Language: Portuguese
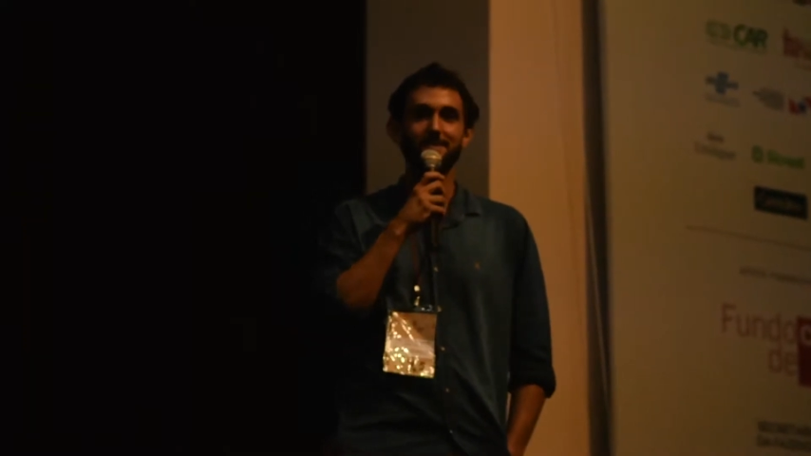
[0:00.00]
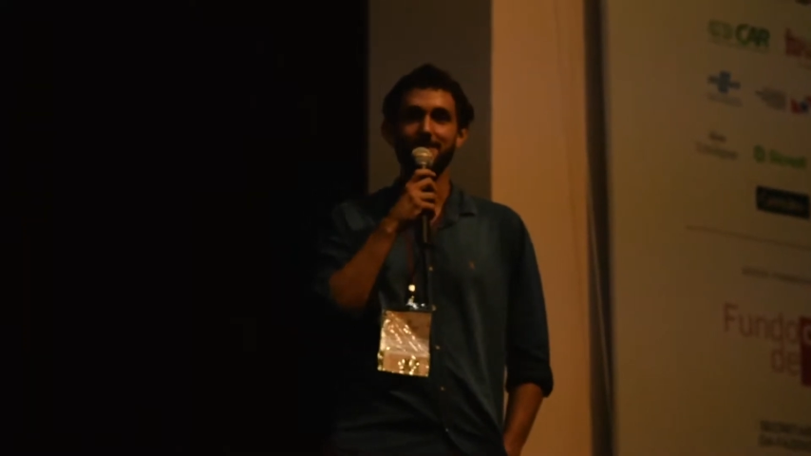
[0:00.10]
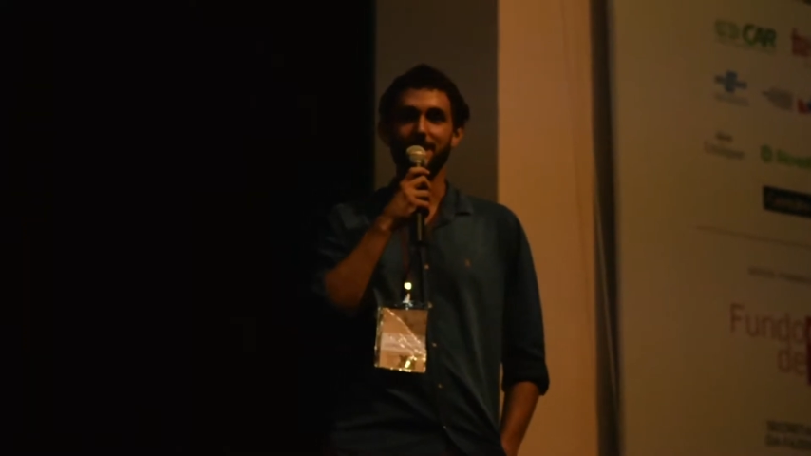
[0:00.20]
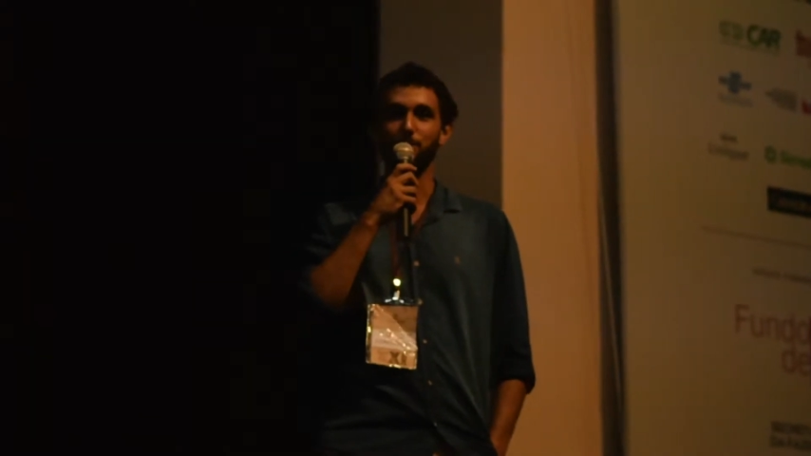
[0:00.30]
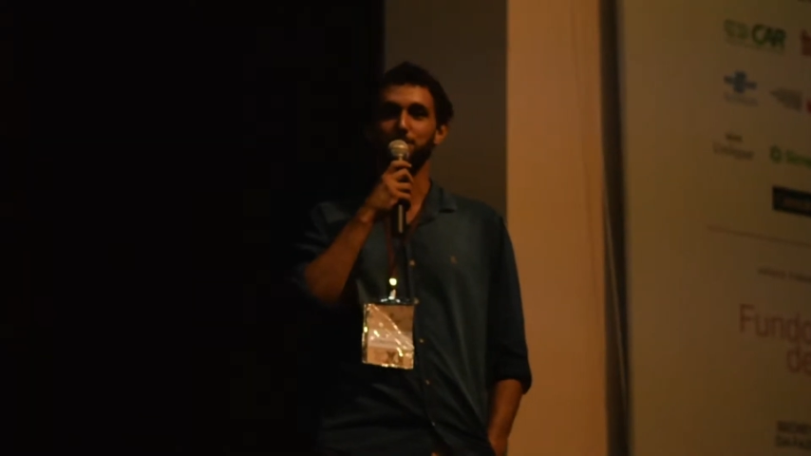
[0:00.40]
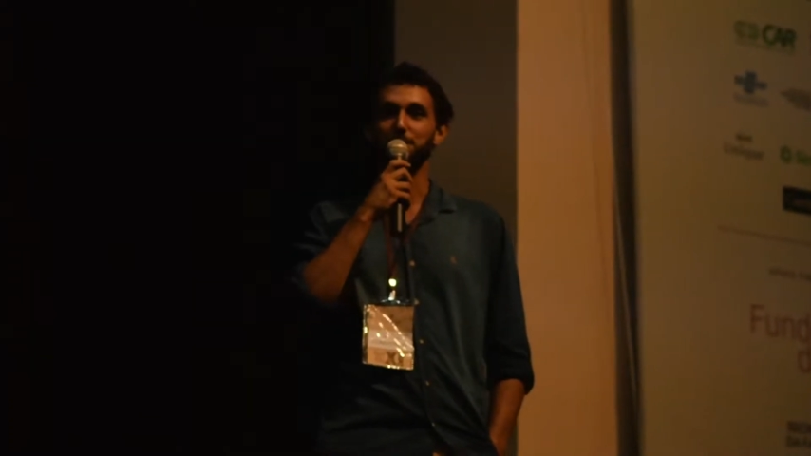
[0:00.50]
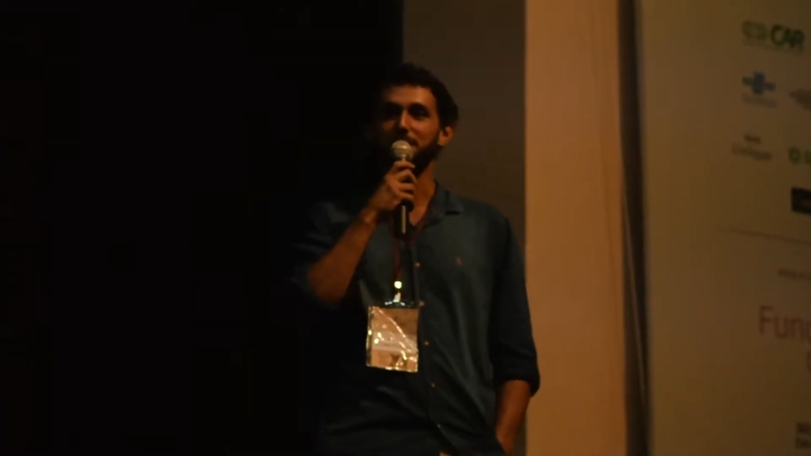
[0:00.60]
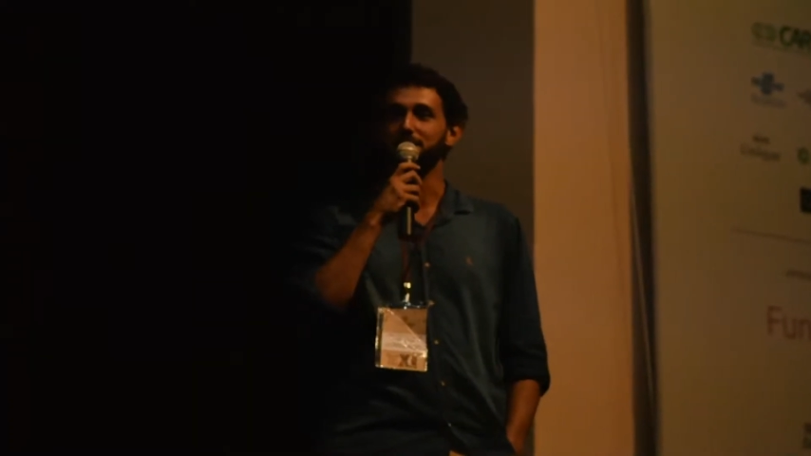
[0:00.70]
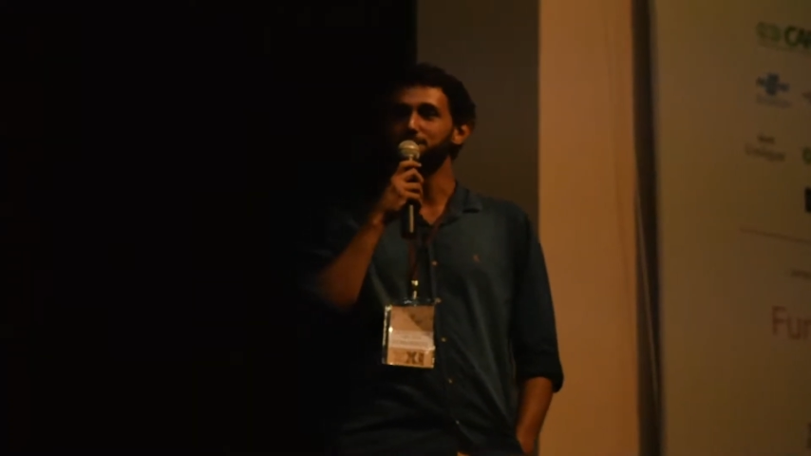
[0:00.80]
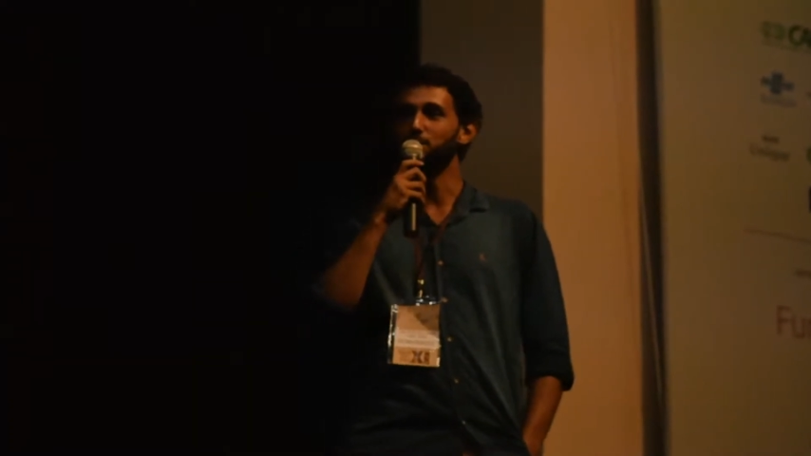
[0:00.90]
da
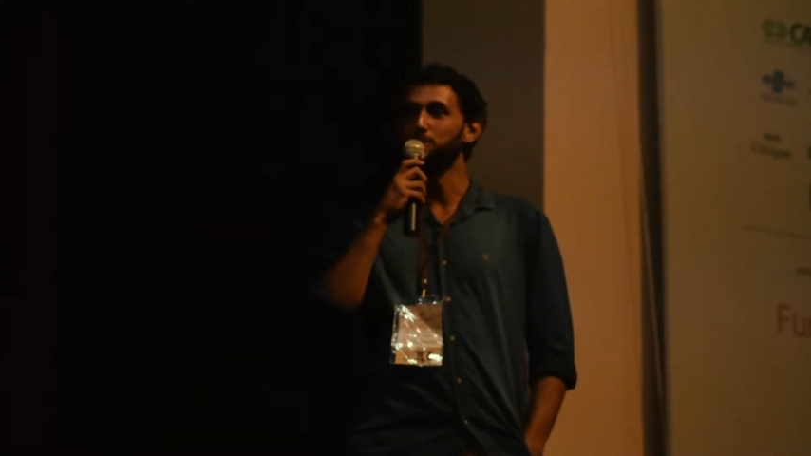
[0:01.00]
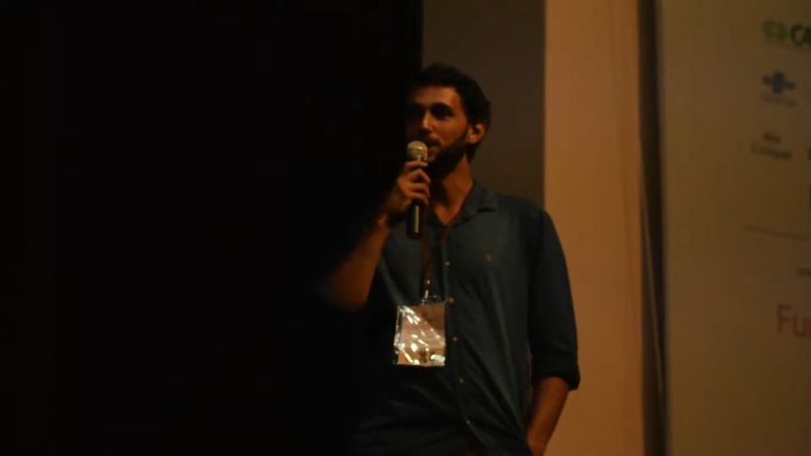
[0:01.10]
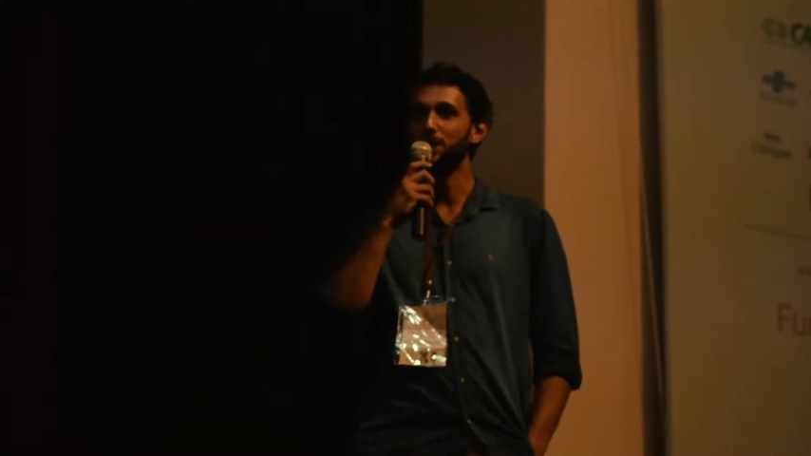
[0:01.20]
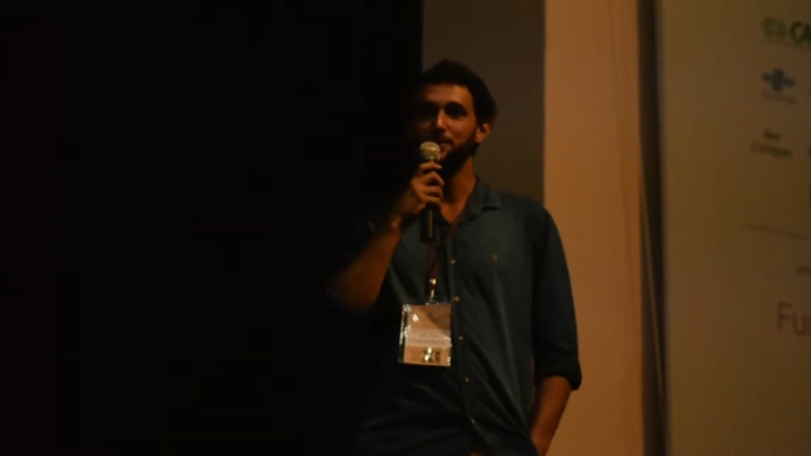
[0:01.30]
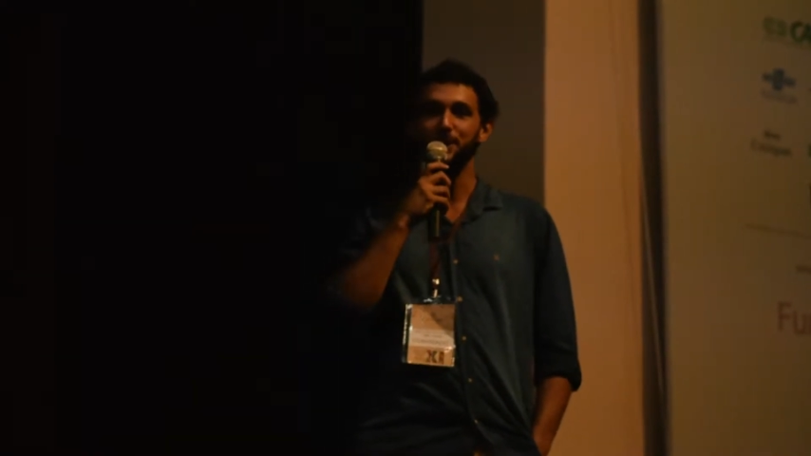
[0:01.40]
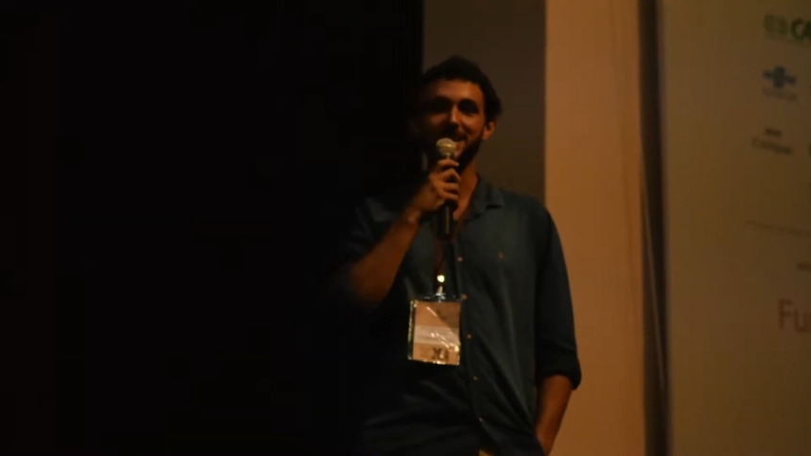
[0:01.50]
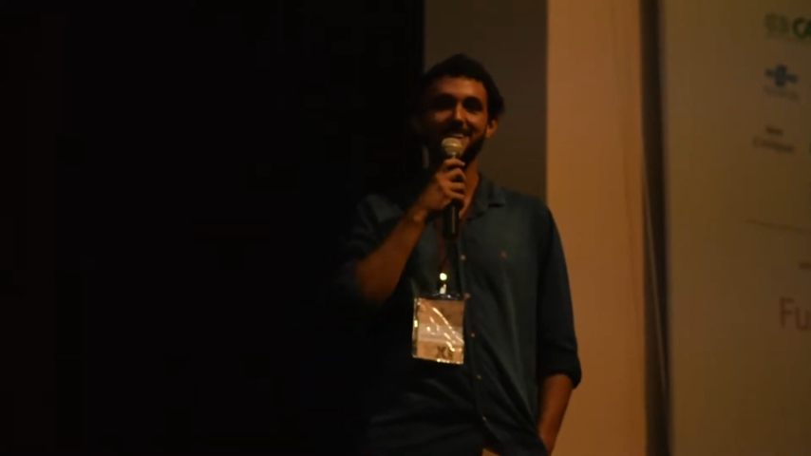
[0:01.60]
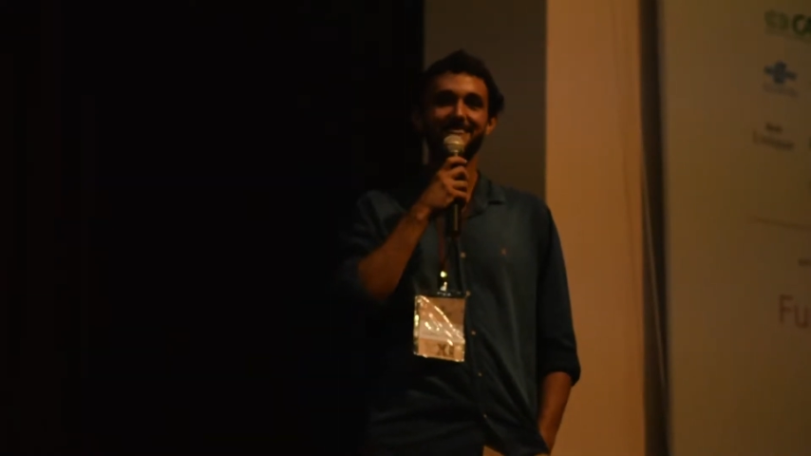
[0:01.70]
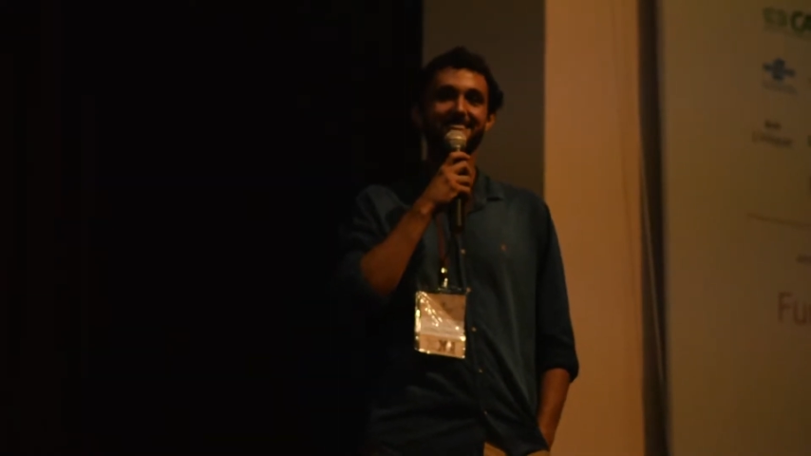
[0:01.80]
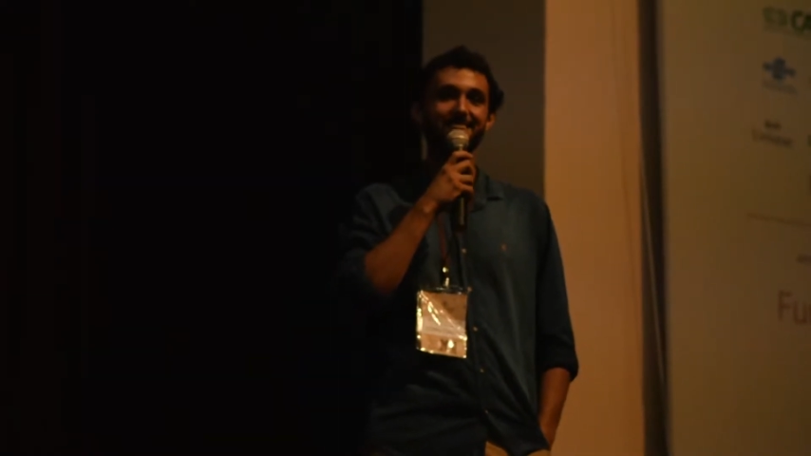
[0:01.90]
comunidade
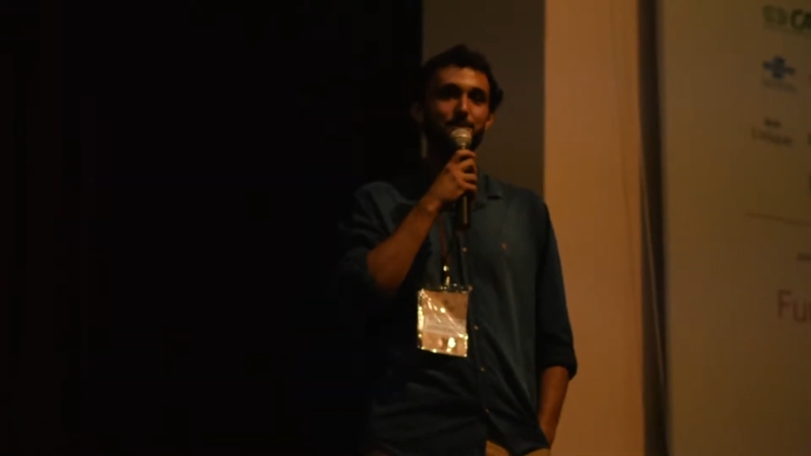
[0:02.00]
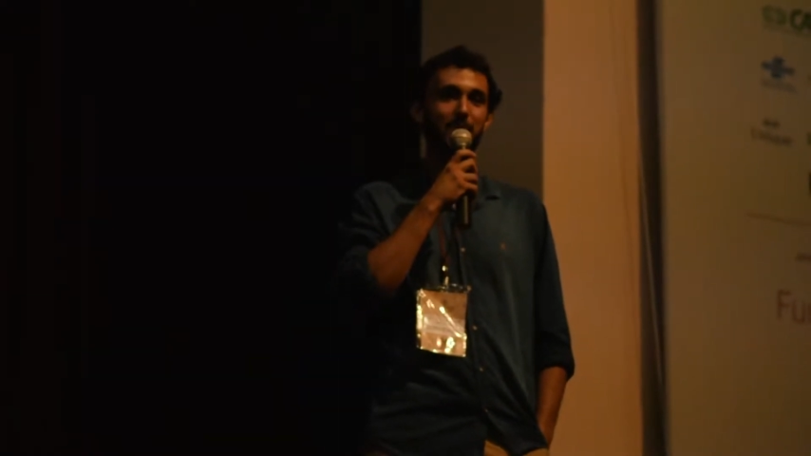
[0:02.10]
teobrâmica e do